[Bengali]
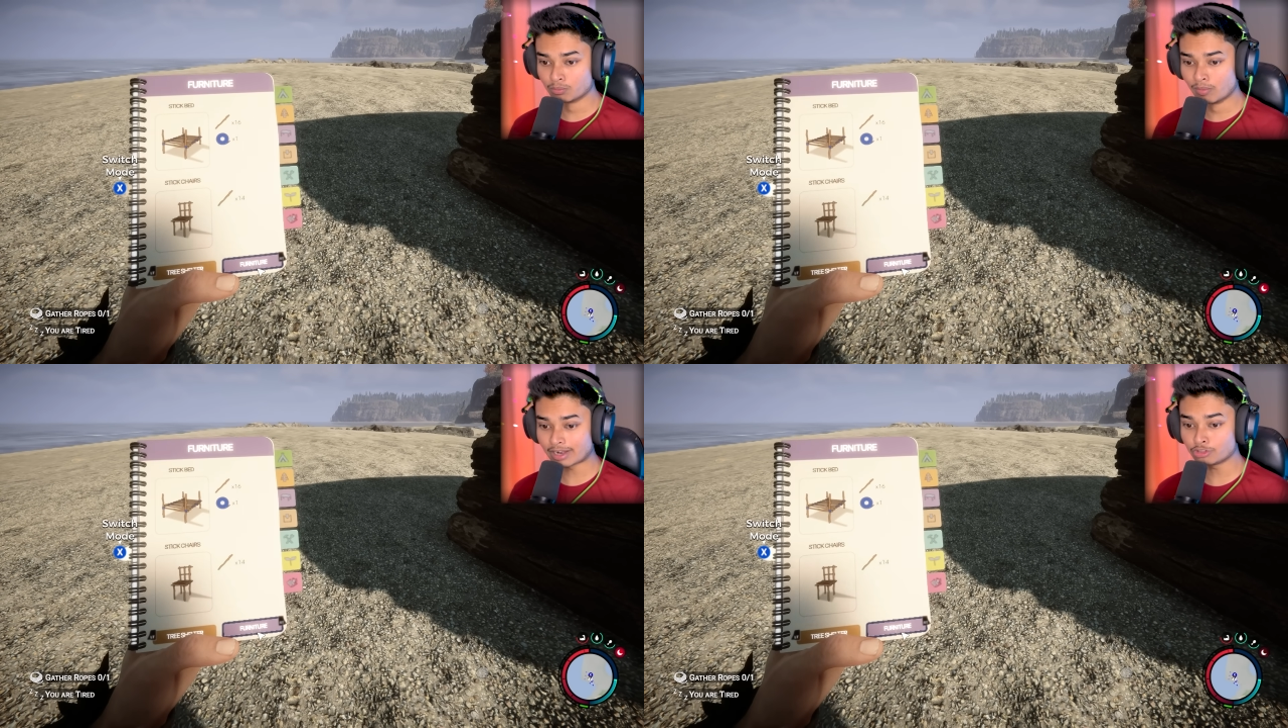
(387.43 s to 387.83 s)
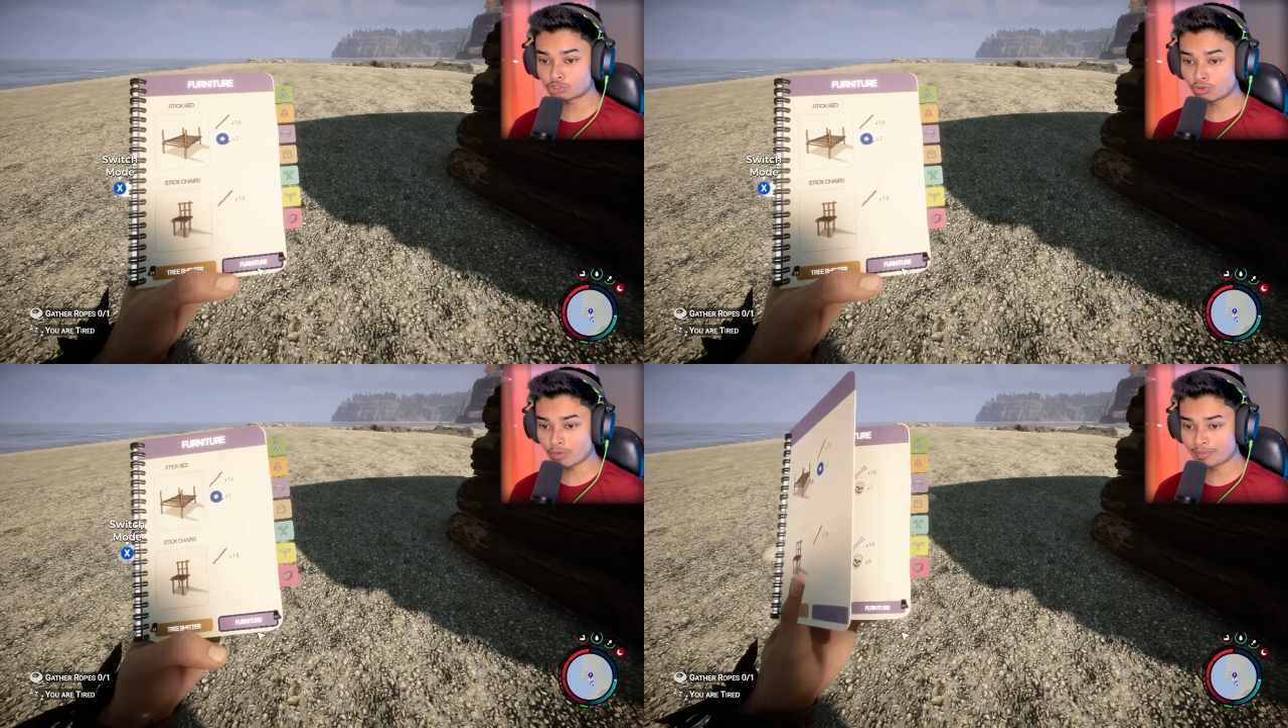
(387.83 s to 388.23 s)

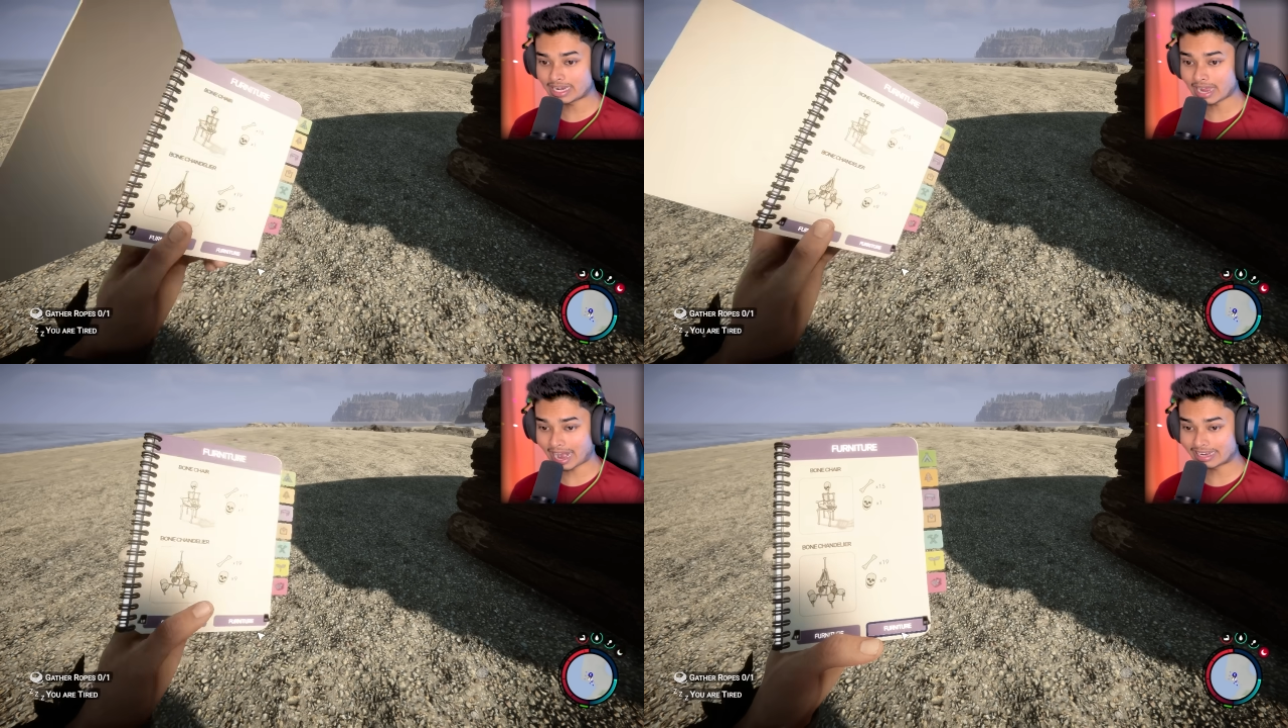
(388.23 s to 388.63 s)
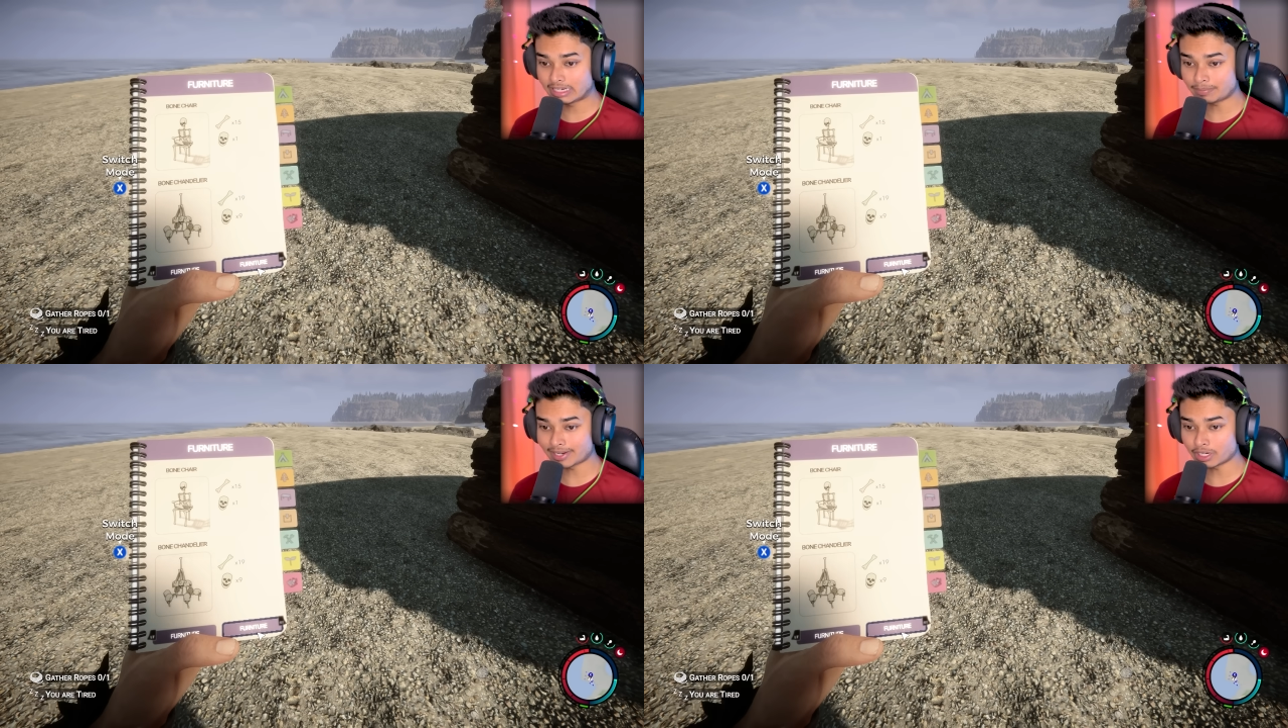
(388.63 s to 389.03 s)
মানুষগুলো মেরে
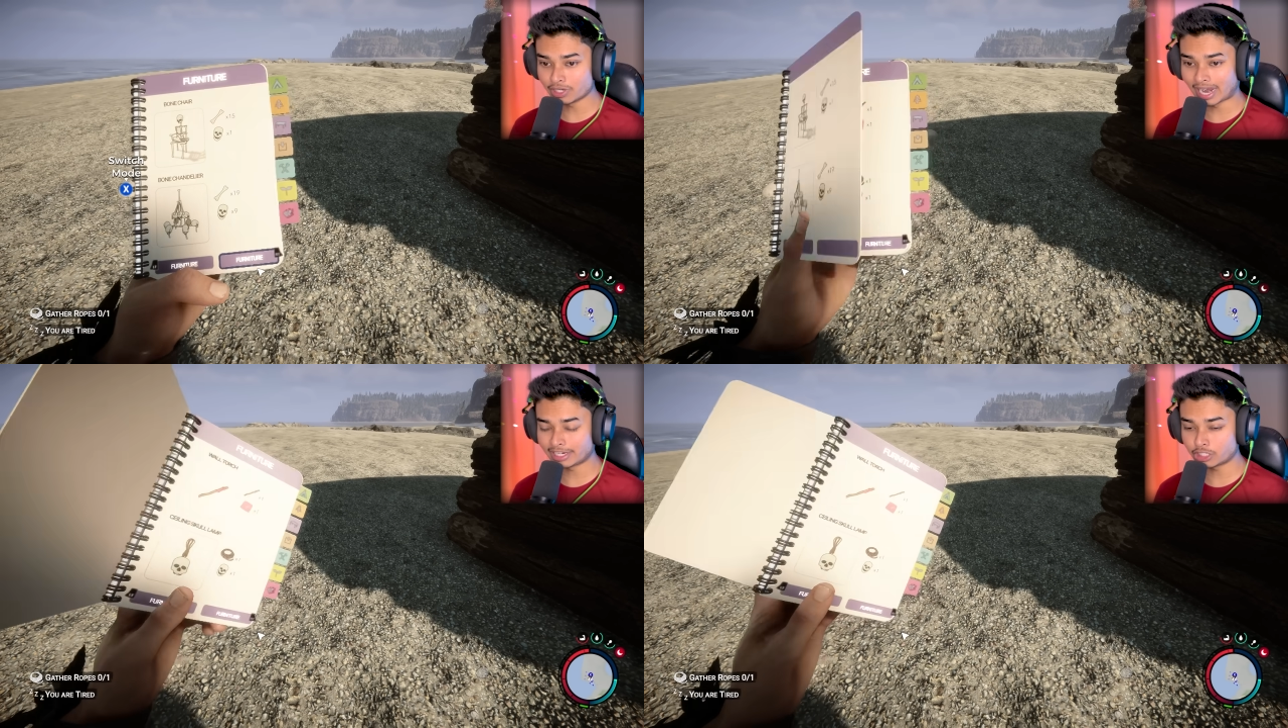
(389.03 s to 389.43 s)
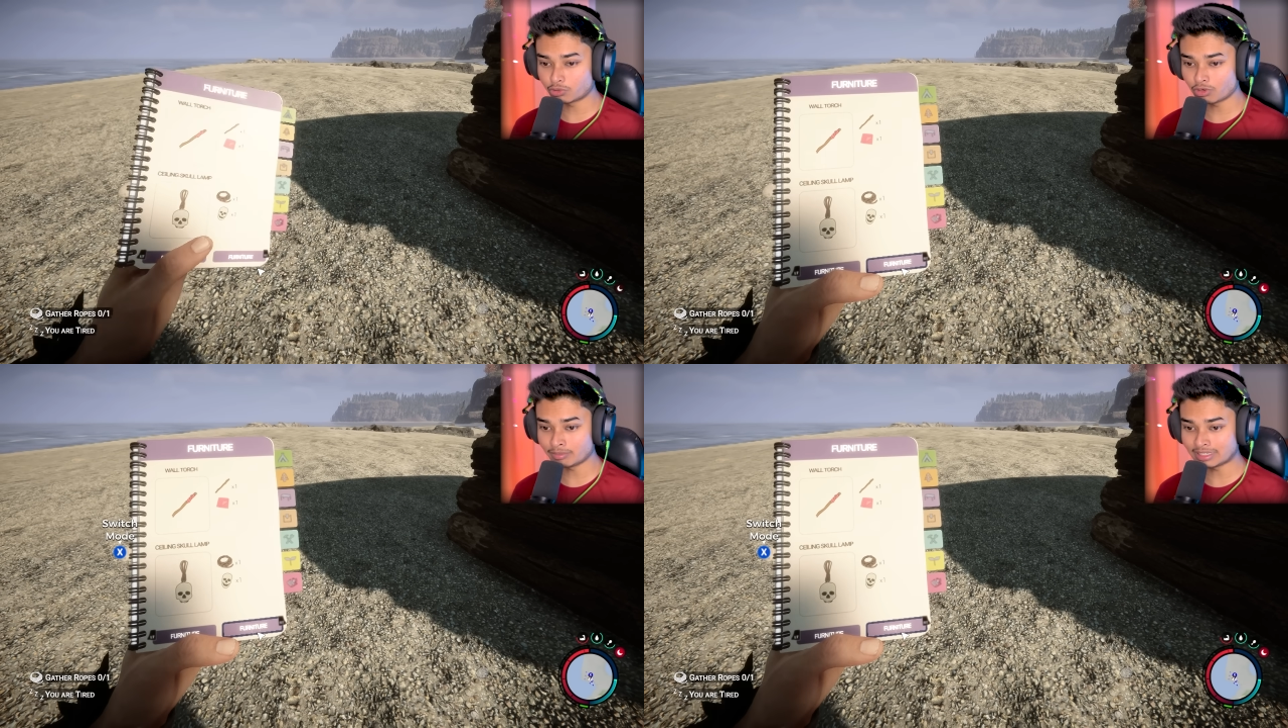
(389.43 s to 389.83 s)
হাড্ডি পাই না ওই
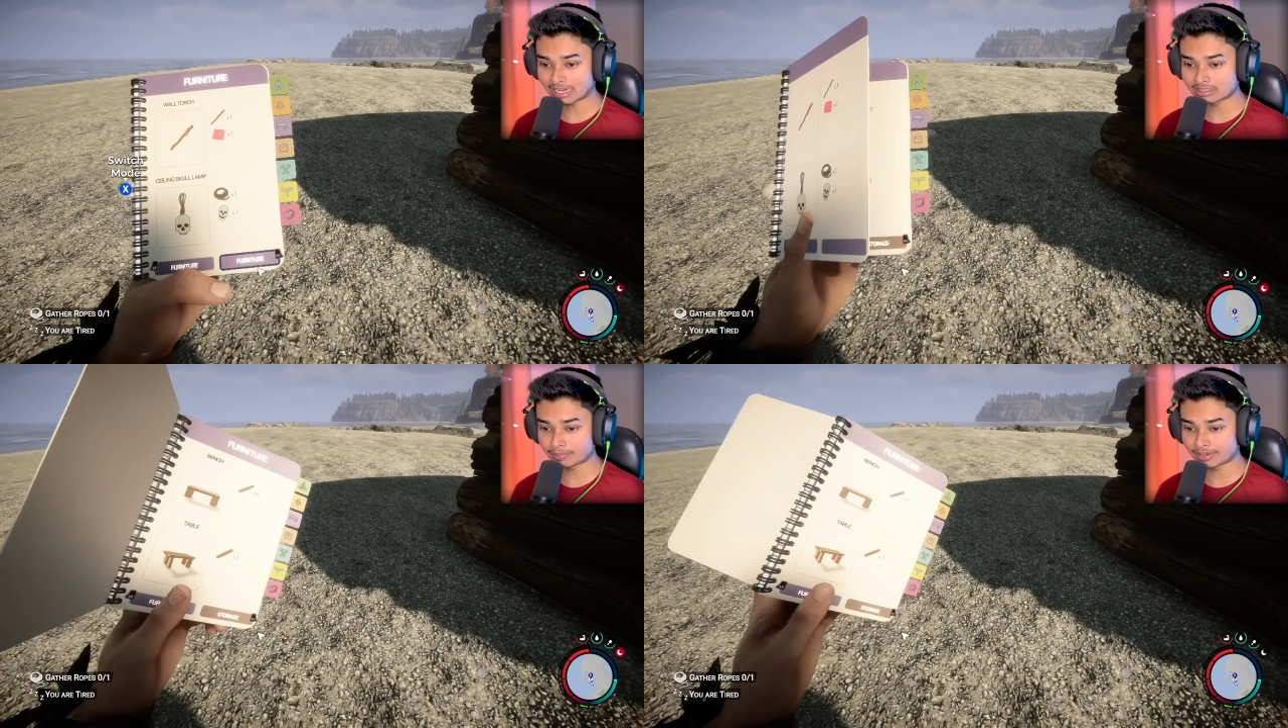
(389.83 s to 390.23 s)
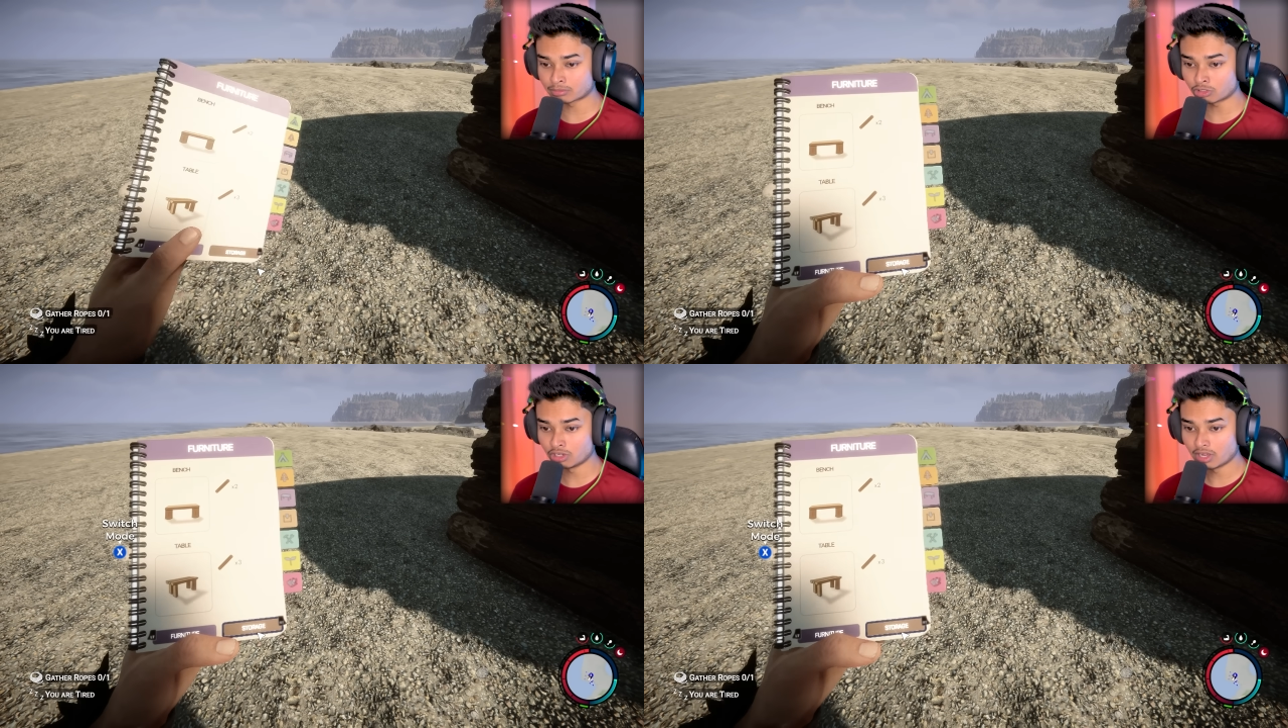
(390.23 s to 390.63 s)
হাড্ডিগুলো আমি রাখতে পারবো